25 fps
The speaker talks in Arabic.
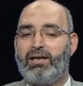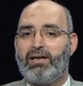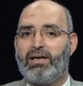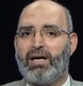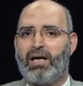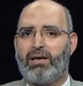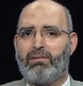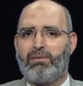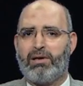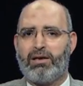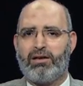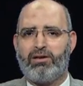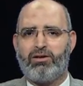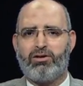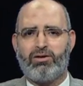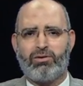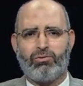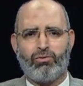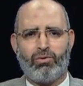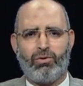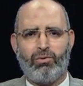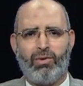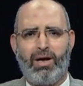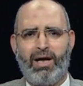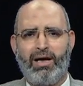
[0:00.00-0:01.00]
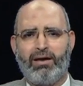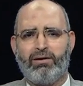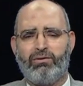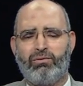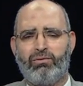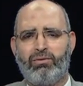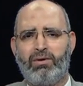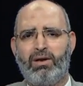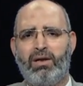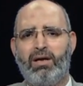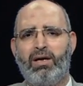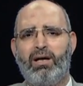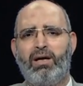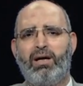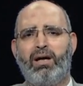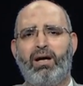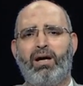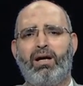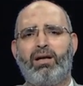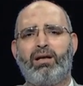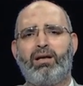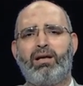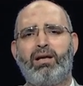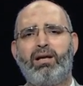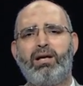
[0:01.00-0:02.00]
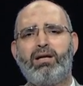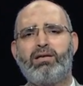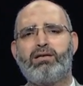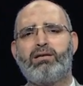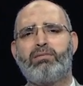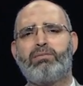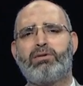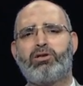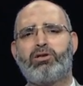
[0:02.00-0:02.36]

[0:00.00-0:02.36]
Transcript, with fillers: يعني ما يجيش تقول واحد يقول انا لازم